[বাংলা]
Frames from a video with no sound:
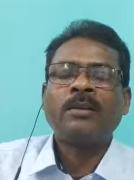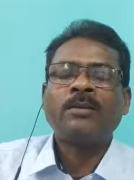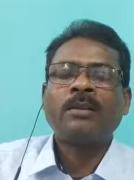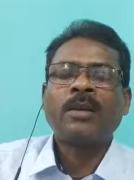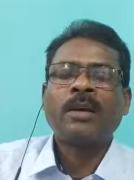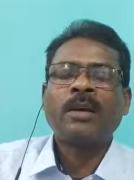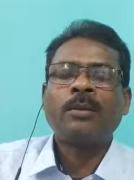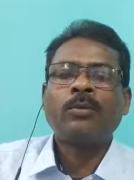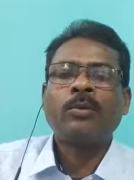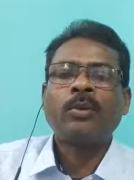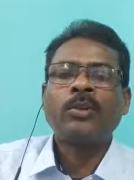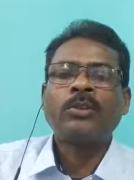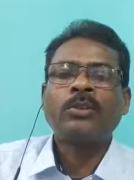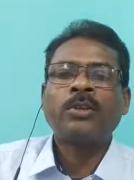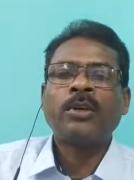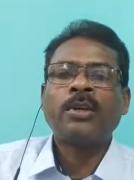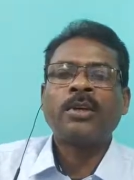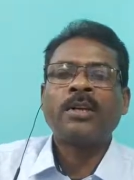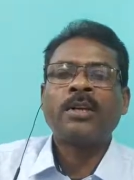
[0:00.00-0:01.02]
স্যারের
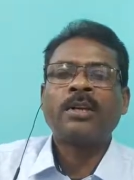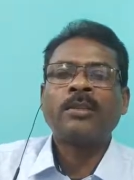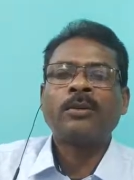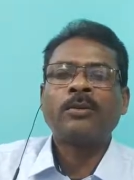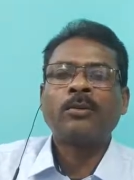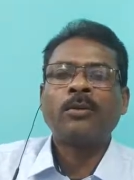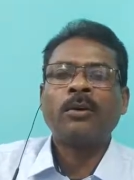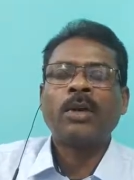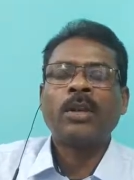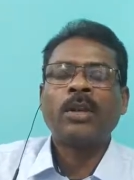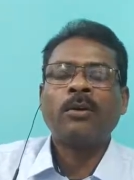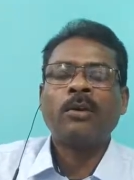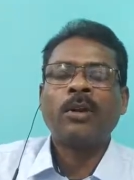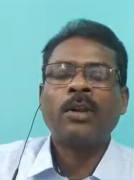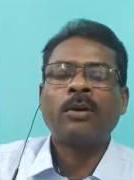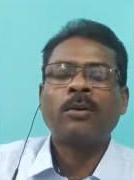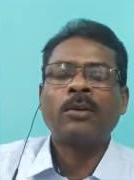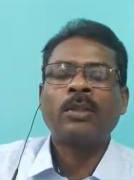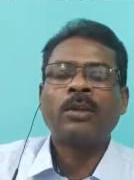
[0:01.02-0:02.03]
পরিচয়ে ডাক্তার কোহেলি
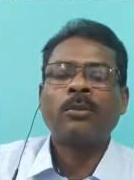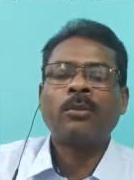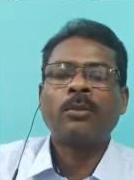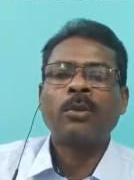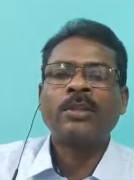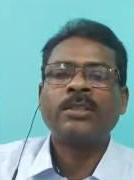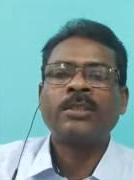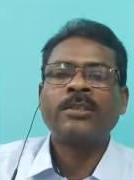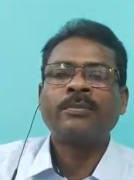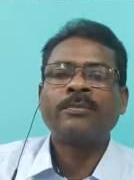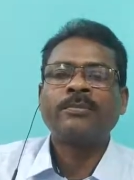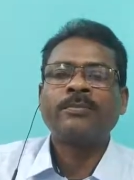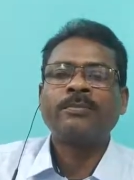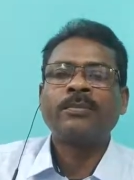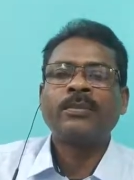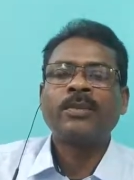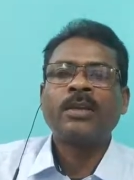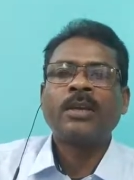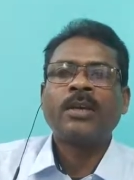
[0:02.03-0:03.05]
অনেক কথা বলেছেন
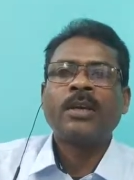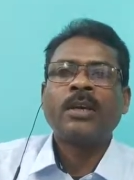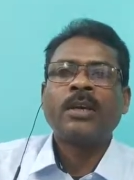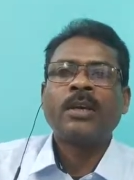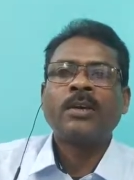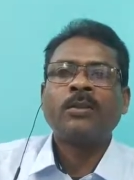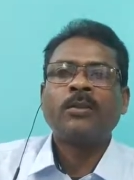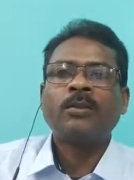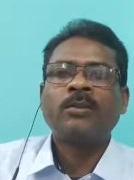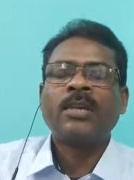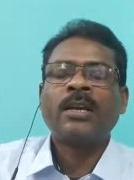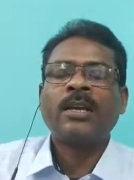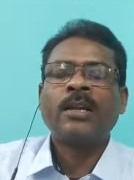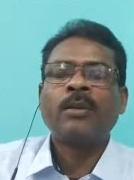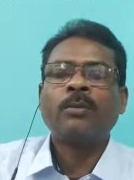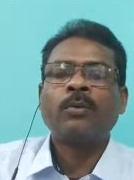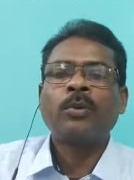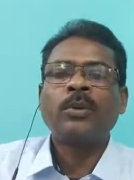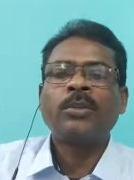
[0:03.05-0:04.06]
কিন্তু
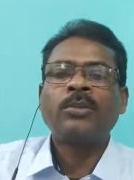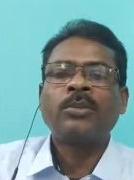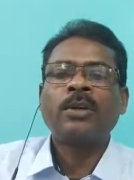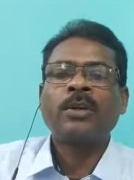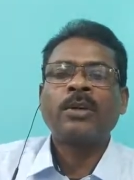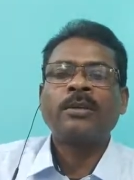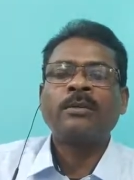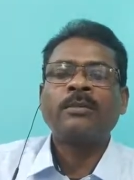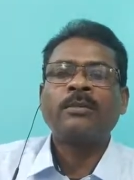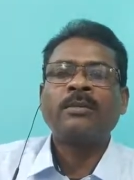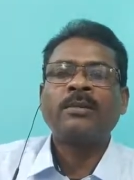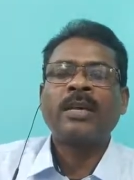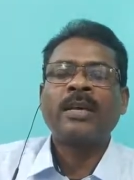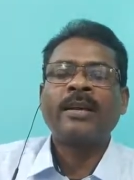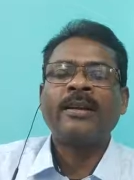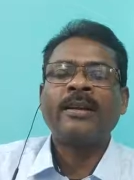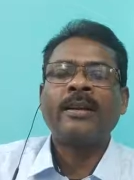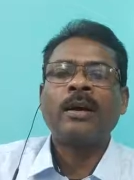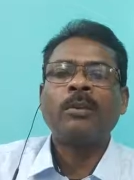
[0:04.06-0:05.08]
স্যারের পরিচয়
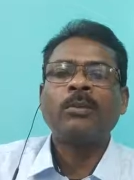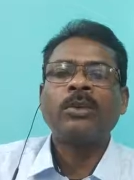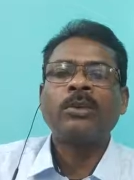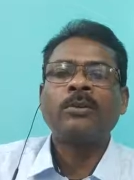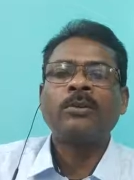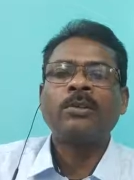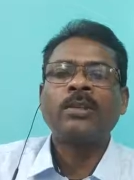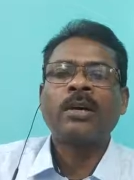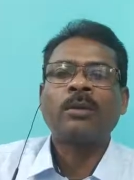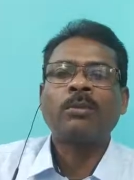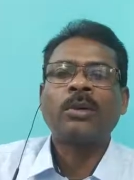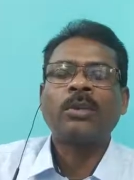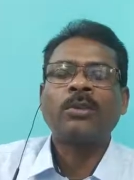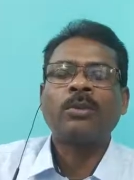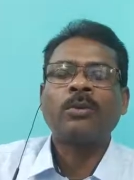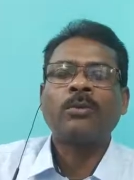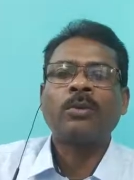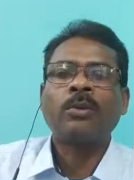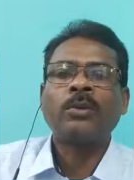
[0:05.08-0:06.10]
স্যারের নামই হচ্ছে
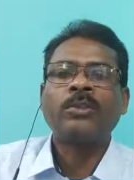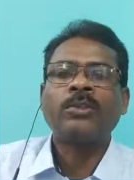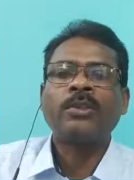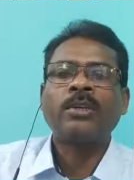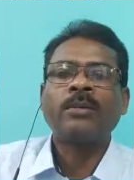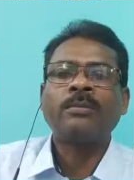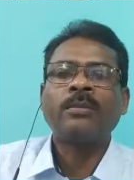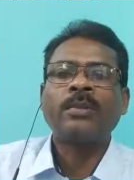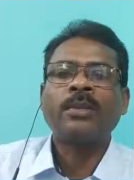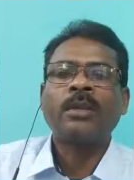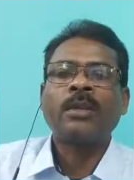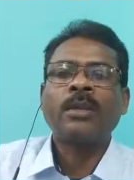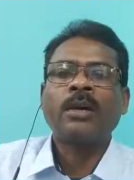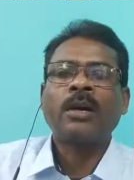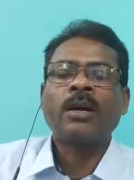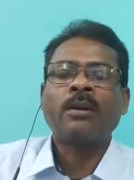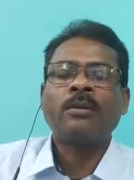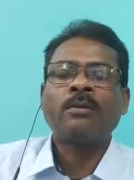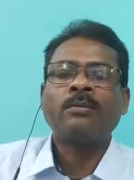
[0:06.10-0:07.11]
একমাত্র পরিচয়
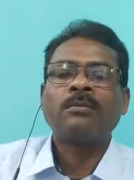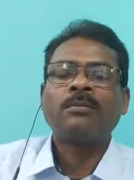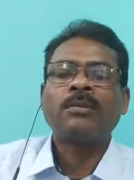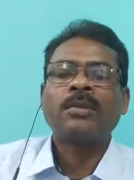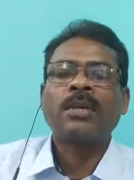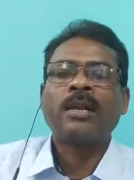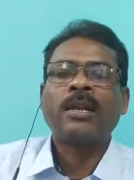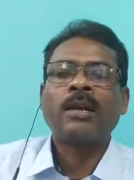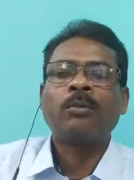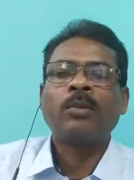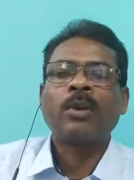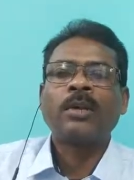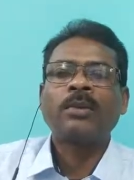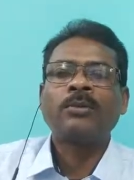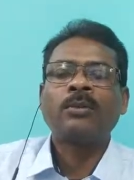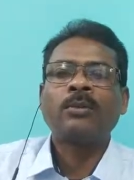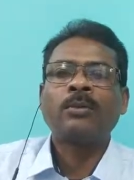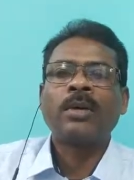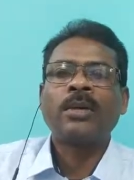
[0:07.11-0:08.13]
কারণ স্যার এমন
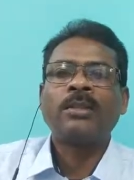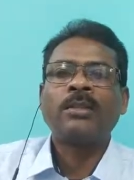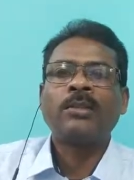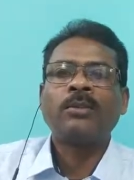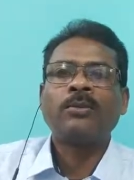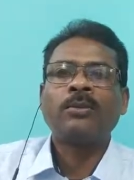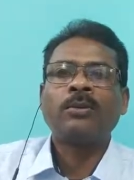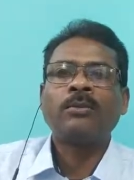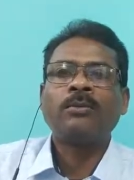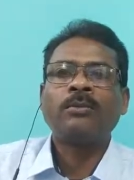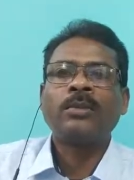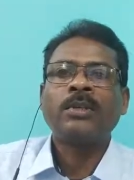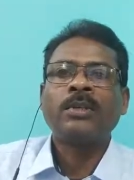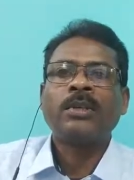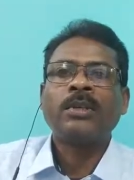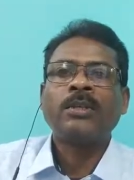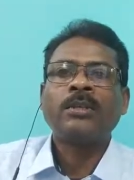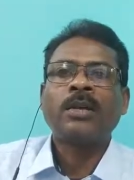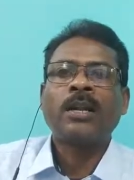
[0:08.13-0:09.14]
একজন ব্যক্তিত্ব
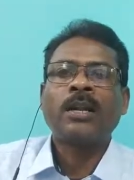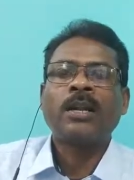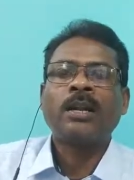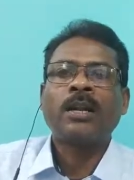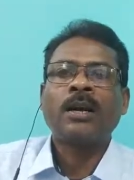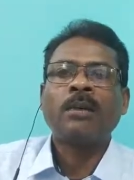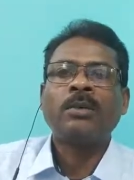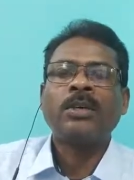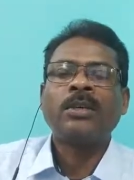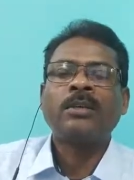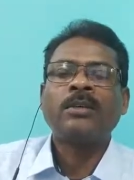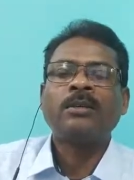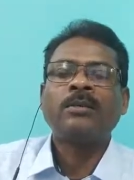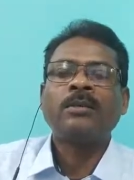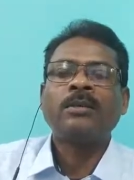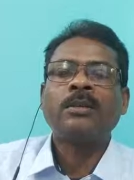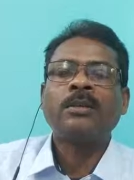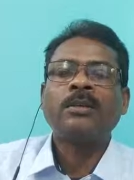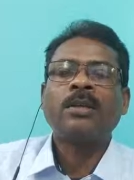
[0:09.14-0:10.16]
জানার নামেই
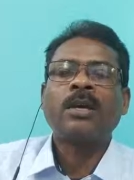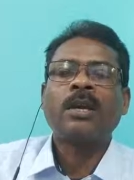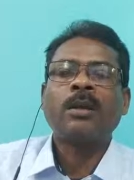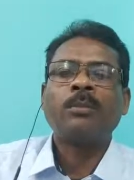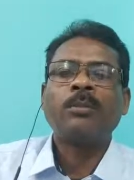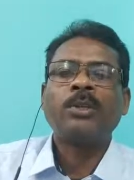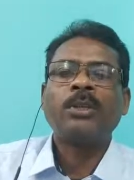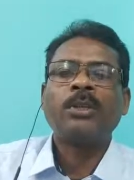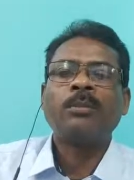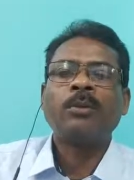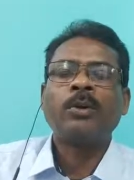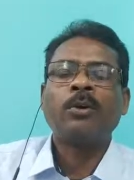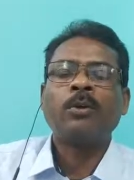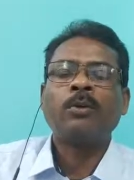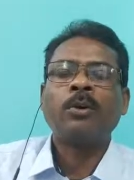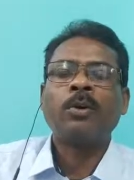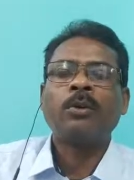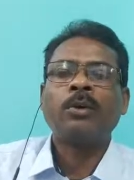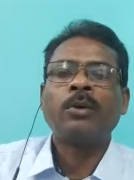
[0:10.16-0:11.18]
সারা পৃথিবীর
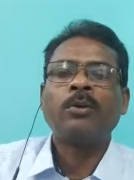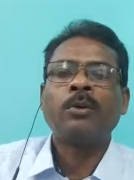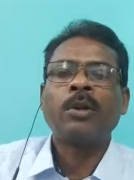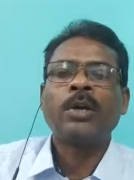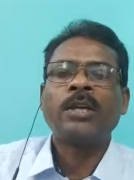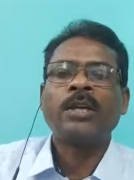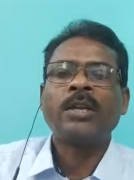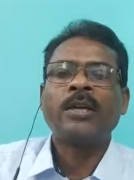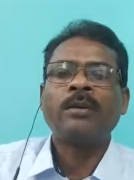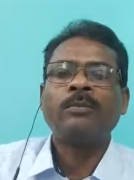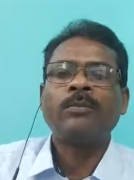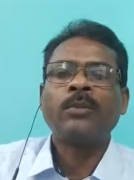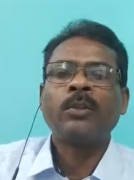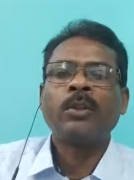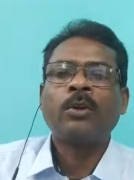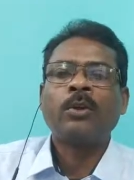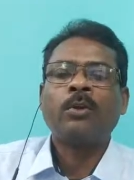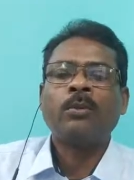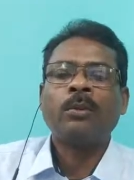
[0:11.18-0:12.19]
হোমিও অনুরাগীরা
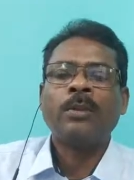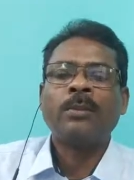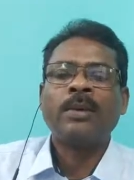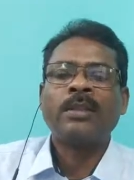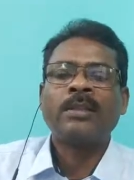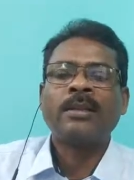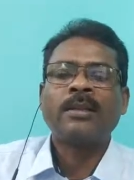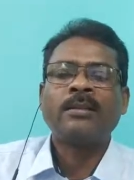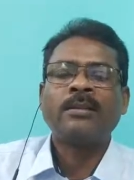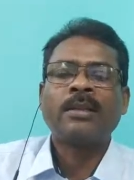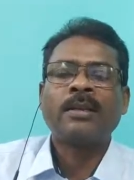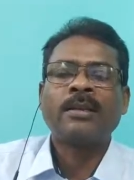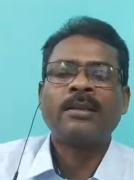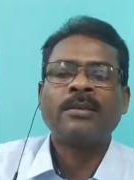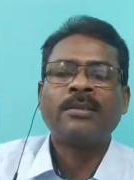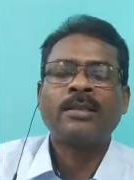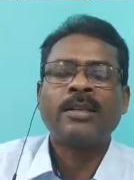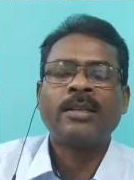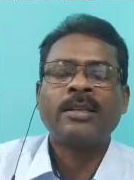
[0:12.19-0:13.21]
হোমিওপ্যাথরা
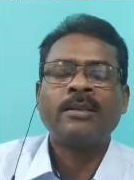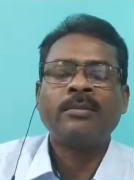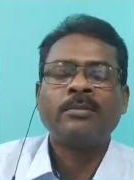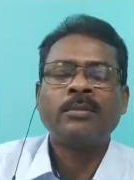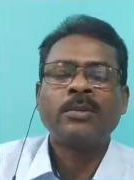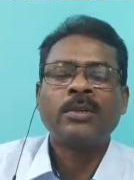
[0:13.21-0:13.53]
স্যারকে চেনেন